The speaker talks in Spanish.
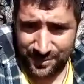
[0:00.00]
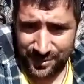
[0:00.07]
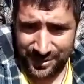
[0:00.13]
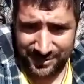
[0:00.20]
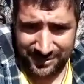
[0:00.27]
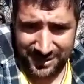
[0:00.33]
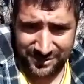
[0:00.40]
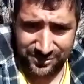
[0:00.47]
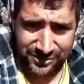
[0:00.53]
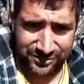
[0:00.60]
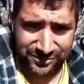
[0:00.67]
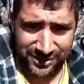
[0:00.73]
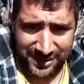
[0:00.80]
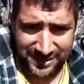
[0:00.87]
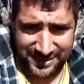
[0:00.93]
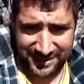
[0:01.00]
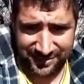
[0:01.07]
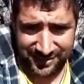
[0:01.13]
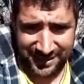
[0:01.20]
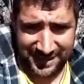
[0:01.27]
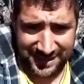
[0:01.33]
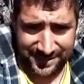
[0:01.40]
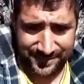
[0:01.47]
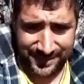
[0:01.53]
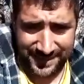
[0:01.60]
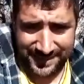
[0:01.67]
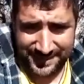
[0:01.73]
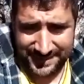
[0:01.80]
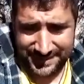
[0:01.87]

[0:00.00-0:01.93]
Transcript: bueno las suelto ya esas con las cabras.